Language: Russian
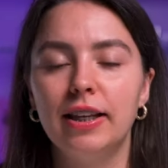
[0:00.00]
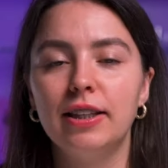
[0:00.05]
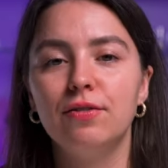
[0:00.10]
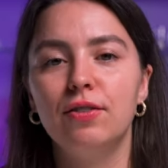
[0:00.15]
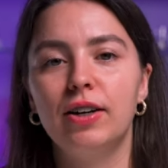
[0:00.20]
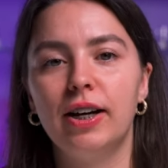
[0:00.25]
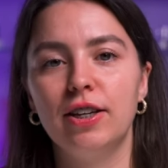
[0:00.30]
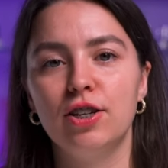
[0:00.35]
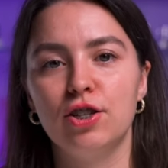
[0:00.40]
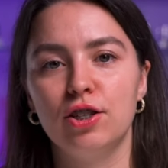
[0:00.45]
Для
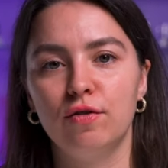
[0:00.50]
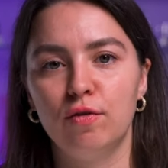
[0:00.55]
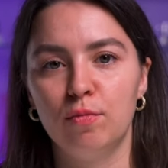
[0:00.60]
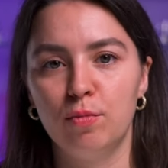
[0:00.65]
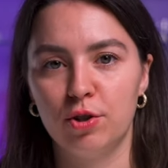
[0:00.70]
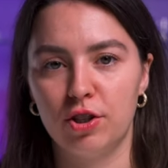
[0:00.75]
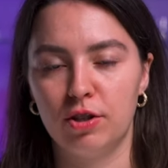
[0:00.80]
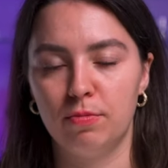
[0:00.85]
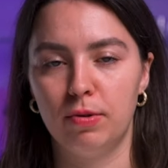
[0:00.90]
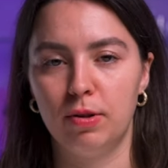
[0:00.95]
этого, конечно, вы
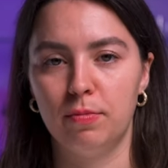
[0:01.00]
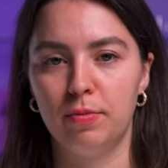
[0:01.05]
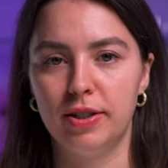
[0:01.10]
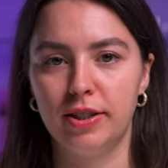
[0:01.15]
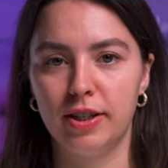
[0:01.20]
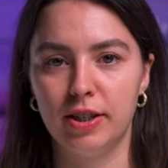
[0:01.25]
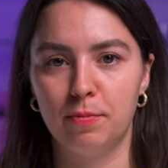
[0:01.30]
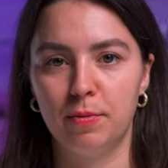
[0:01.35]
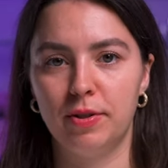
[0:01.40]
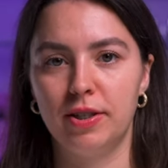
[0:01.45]
можете
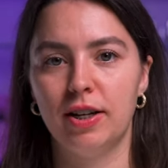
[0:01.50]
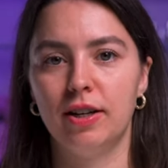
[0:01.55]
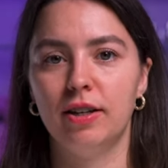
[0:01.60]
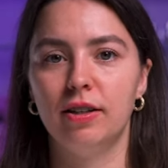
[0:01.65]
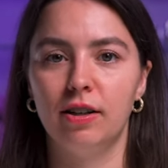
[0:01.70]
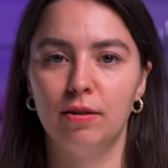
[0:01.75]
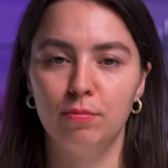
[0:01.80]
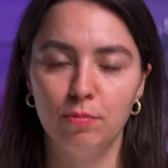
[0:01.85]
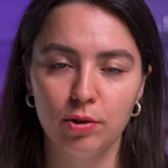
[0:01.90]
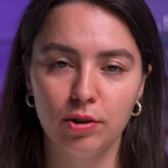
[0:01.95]
приобрести
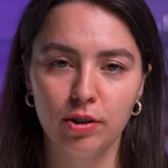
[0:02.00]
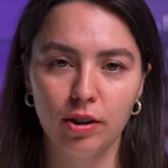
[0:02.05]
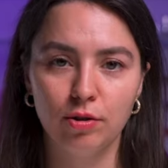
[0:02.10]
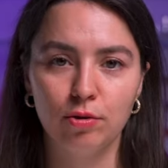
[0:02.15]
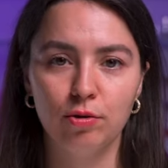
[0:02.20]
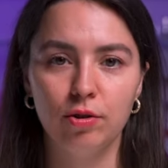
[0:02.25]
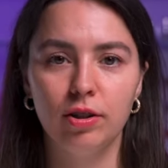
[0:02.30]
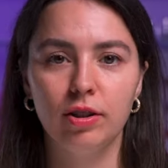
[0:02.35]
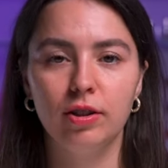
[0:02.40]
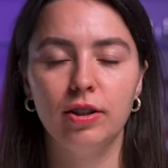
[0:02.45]
специальный комод,
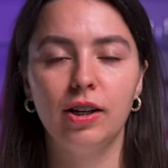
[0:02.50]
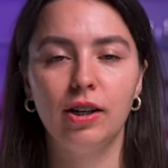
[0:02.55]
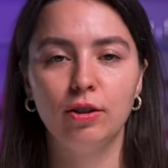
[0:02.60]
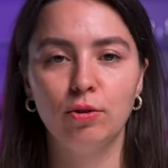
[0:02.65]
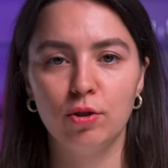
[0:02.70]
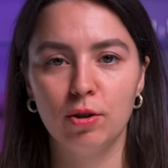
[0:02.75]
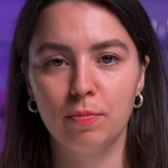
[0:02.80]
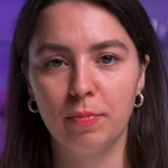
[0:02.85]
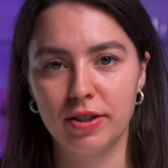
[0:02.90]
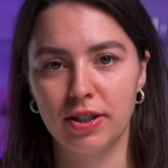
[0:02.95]
который, на
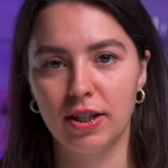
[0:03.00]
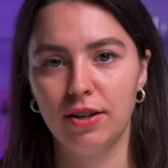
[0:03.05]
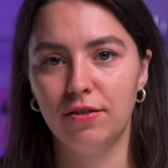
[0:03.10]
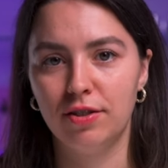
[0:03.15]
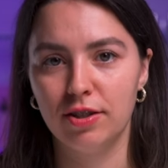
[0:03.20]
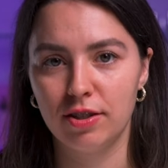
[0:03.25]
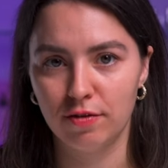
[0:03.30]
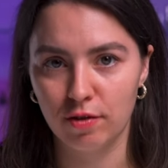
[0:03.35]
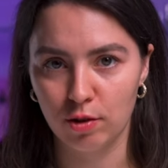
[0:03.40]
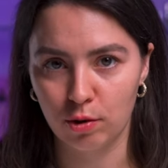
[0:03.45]
который
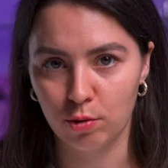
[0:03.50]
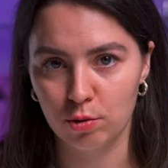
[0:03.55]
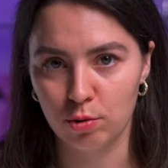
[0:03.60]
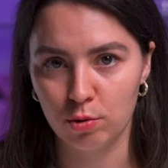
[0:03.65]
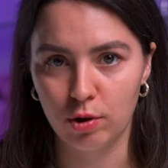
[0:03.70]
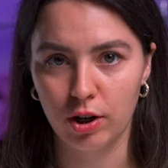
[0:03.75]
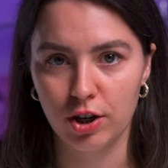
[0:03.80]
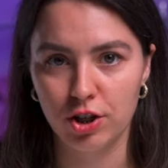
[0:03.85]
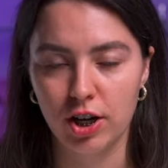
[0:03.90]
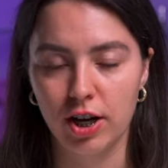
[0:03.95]
поставите сверху
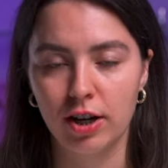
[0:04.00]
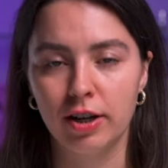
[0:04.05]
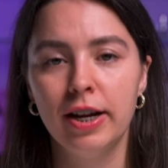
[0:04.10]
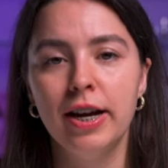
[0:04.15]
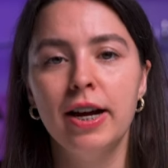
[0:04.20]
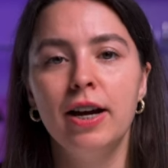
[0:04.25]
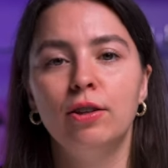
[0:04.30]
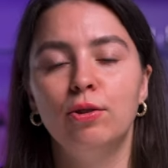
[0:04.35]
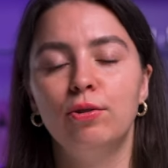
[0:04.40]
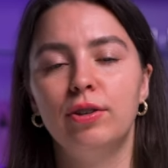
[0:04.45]
сухожар,
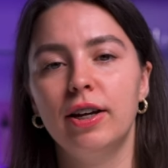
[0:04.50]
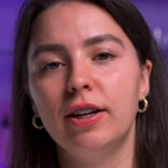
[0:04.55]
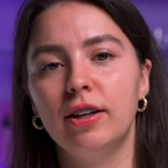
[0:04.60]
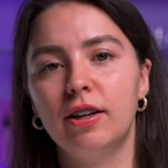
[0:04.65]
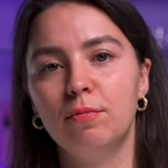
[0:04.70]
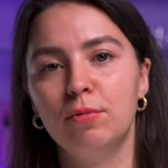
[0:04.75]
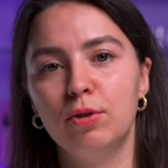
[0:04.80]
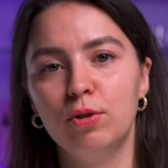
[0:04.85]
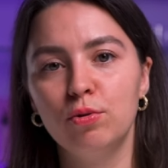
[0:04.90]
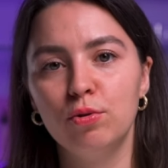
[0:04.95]
но я
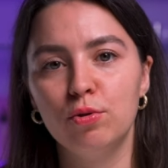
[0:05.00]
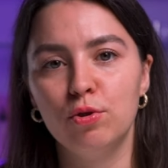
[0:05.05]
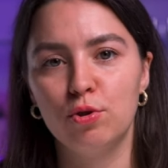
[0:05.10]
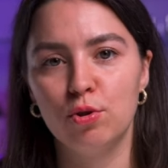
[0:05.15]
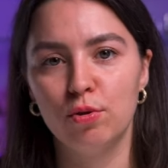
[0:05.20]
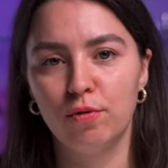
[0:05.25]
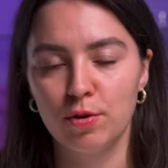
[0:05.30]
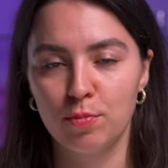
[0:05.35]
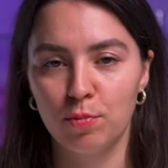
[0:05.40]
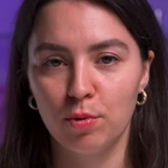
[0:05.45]
рекомендую
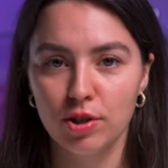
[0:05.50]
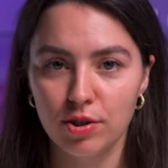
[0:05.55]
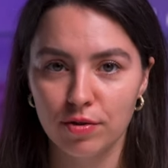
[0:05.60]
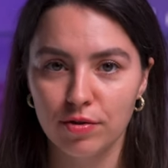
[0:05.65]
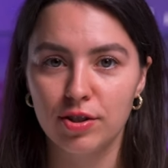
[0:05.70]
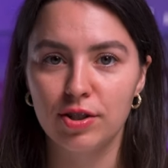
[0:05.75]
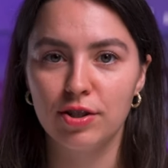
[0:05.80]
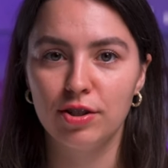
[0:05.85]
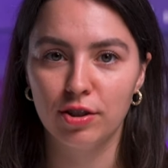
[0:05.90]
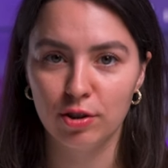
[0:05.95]
еще
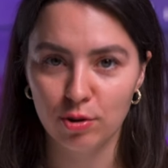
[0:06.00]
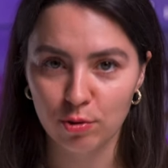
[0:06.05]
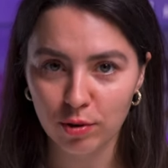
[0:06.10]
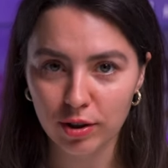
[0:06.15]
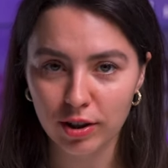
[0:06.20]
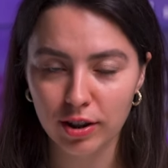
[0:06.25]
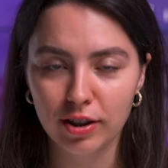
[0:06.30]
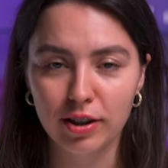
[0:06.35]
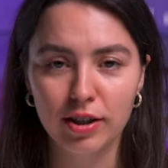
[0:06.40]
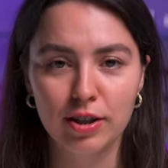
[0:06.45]
воспользоваться
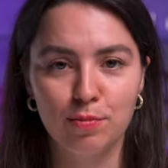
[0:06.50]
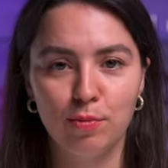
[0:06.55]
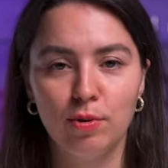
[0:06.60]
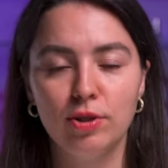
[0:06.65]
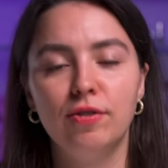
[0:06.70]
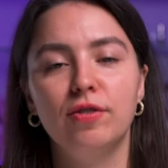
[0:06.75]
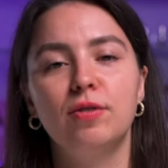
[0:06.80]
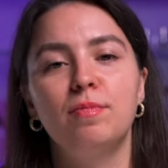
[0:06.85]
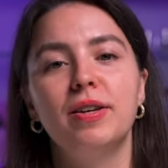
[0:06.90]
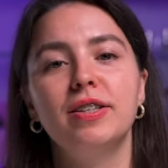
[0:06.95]
стеной и
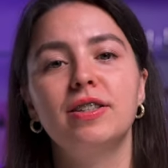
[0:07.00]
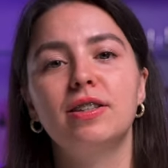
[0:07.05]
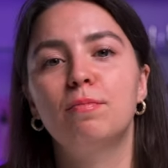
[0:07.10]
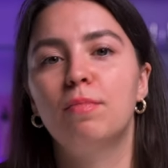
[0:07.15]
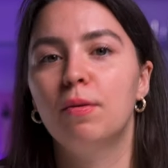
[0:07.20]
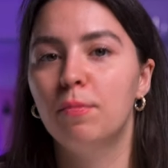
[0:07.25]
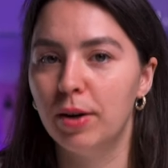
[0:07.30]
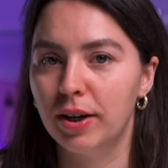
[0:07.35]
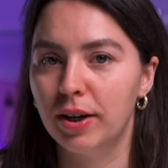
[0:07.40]
использовать место по